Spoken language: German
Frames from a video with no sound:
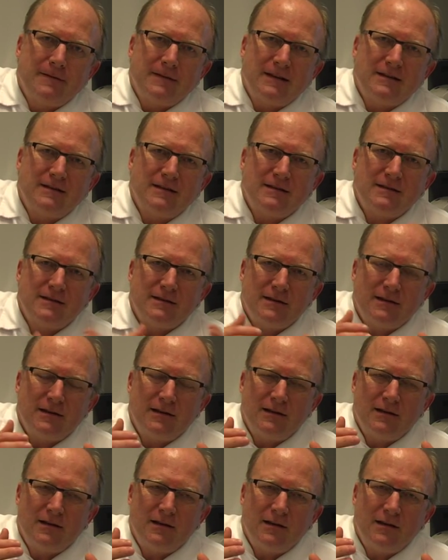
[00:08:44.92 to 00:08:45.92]
Das ist
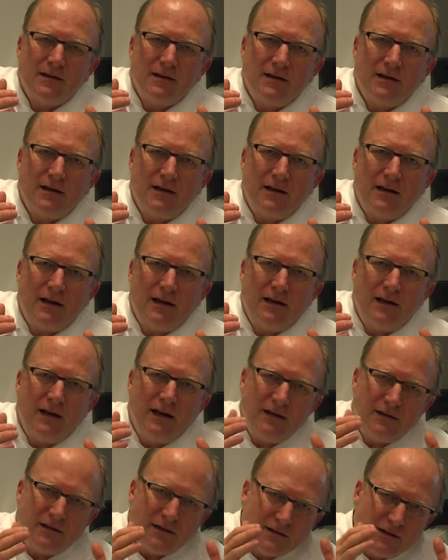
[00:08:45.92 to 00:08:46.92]
eine
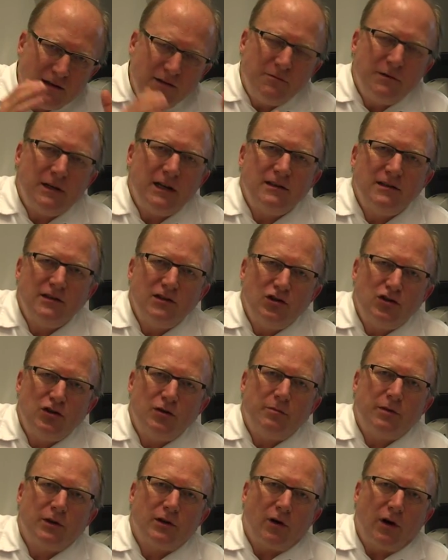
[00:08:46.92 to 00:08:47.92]
intensivmedizinische
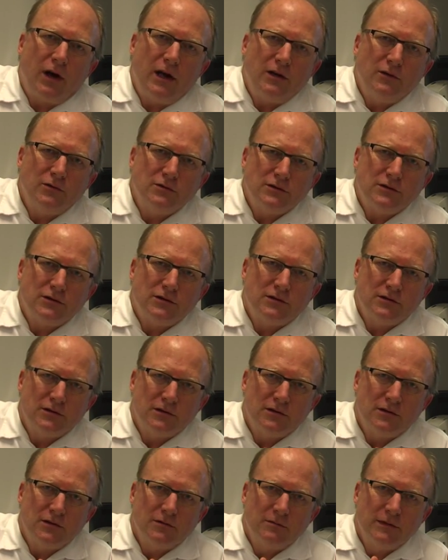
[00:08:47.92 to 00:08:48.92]
Betreuung
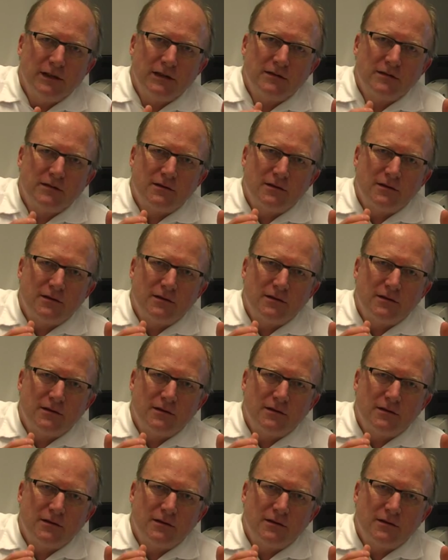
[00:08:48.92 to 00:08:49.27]
mit